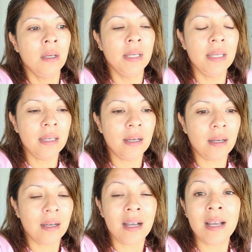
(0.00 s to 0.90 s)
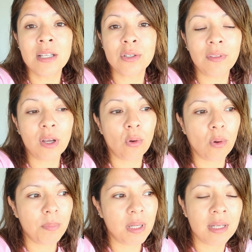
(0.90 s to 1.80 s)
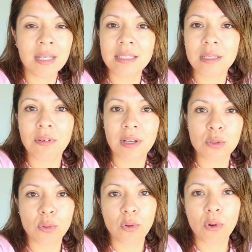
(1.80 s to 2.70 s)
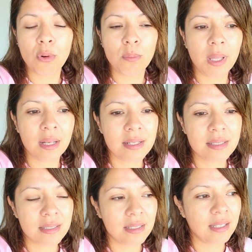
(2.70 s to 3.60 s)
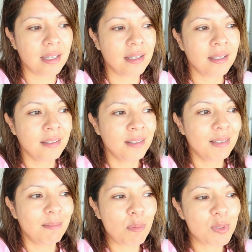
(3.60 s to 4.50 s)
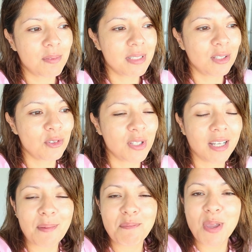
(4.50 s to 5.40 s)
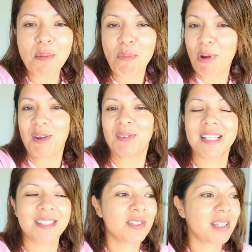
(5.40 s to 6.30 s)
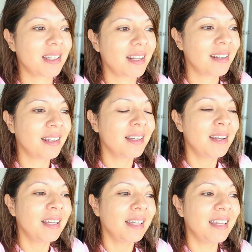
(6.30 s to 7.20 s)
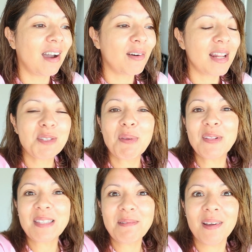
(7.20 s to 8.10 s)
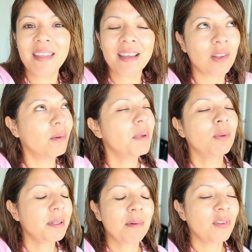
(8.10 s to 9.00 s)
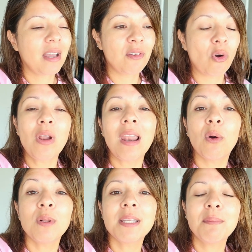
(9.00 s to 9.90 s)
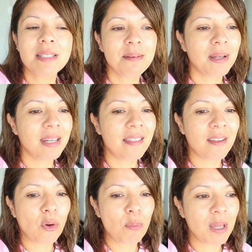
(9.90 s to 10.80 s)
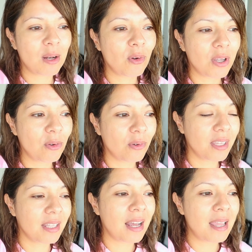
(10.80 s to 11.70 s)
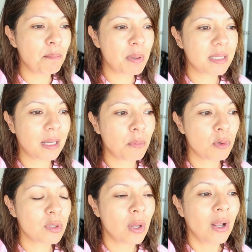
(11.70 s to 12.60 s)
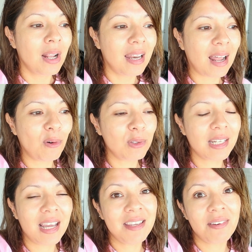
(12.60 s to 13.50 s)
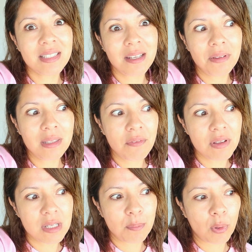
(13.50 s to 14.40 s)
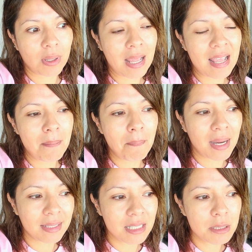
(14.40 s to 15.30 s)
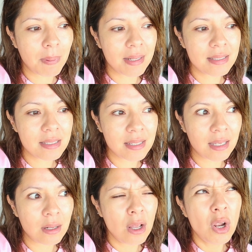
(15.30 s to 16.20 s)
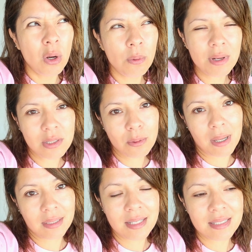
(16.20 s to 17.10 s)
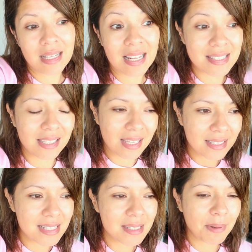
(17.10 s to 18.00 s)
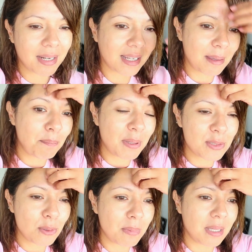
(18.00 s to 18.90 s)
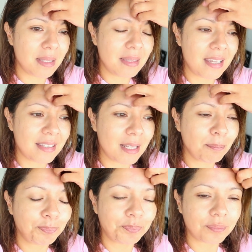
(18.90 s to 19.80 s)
Y ah, son de Colombia, estas fagas son colombianas, así que vamos a ver si nos dejan bien buenotas, no se crean. Y ahora es mi último día, no, mi último día no, la última semana de comer lo que yo quiera, empezamos la otra y va a ser bien difícil porque el martes parece ser lunes o martes de la siguiente semana que empiezo mi dieta